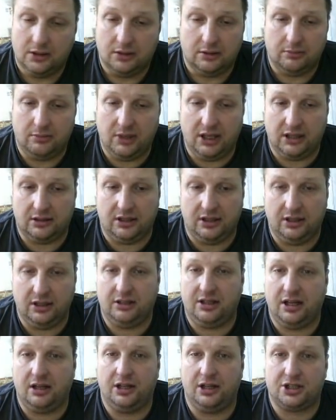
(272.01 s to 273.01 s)
Блин, ты
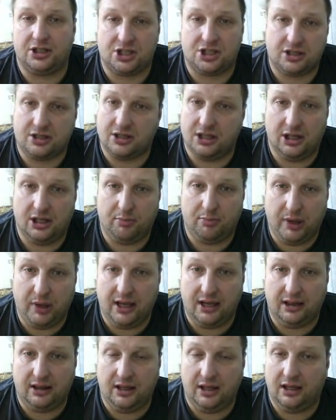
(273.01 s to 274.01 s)
делаешь э,
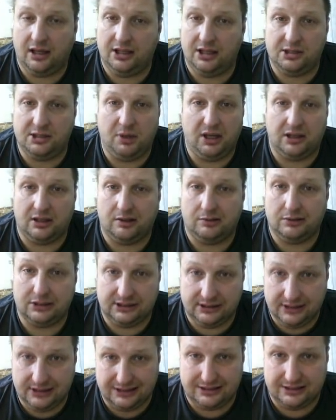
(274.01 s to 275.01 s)
приятное, и тебе это
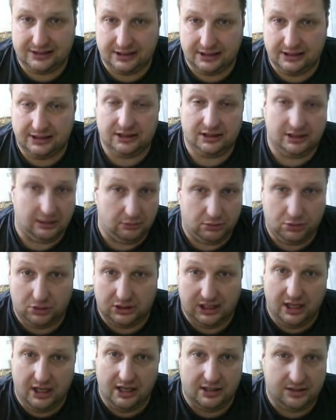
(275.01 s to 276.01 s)
воздастся. Если там кто-то
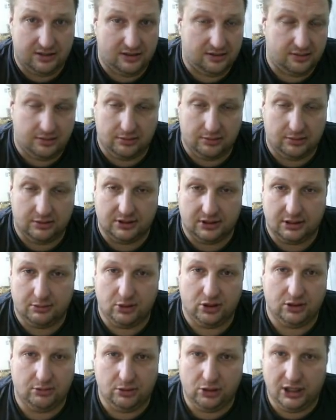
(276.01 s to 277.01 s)
есть, он за
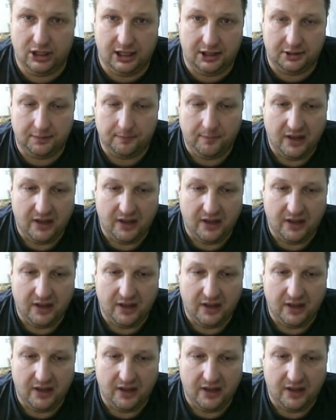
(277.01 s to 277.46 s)
тобой наблюдает.